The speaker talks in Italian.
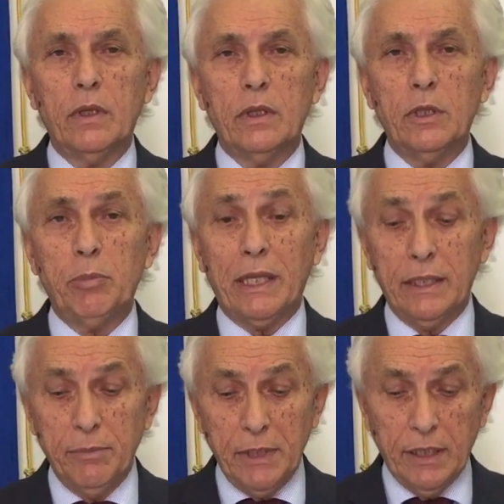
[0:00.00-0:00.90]
di
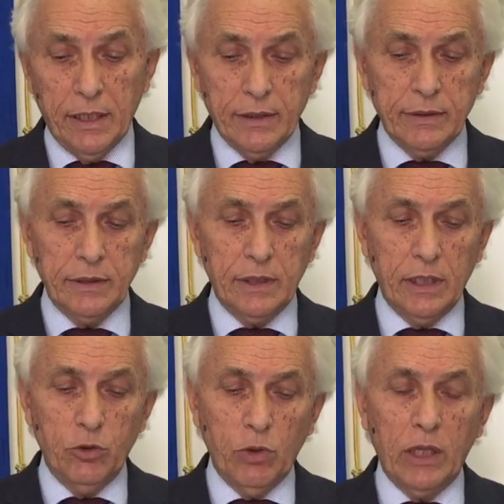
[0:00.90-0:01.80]
pandemia
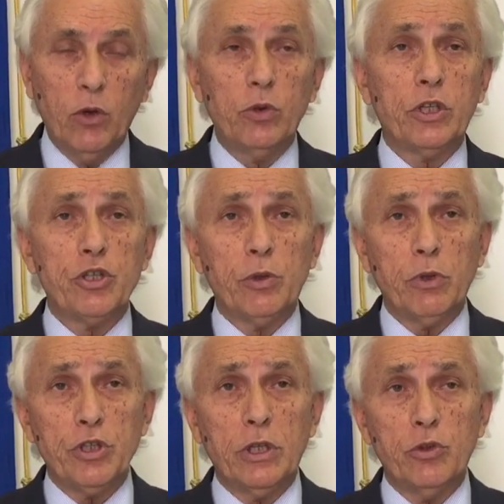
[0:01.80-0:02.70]
che dura da oltre
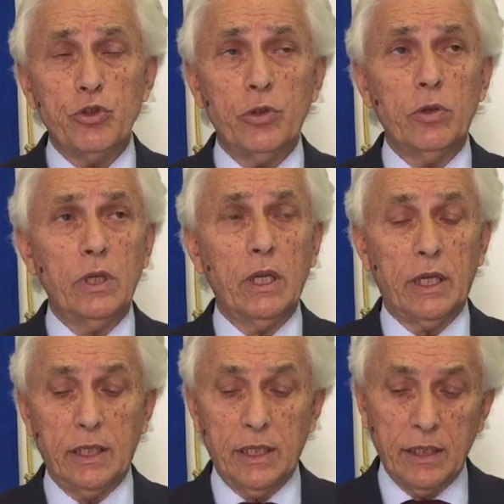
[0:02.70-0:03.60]
500 giorni e
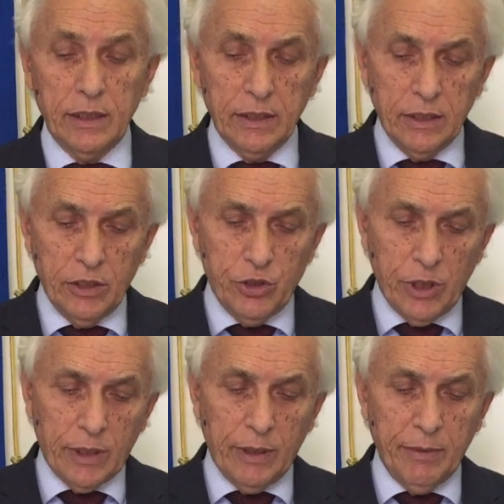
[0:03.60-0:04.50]
che
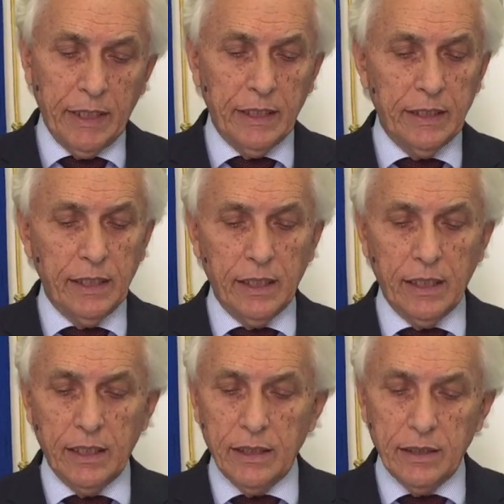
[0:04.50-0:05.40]

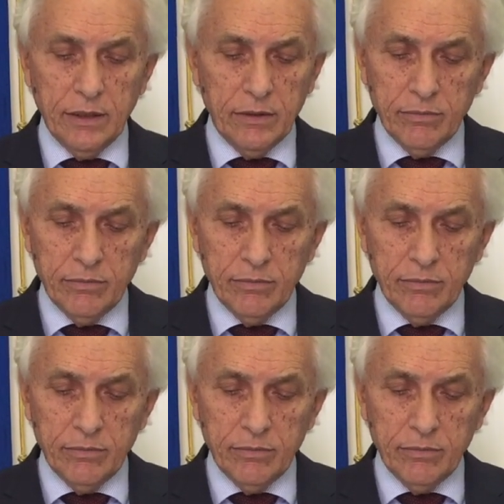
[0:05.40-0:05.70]
certamente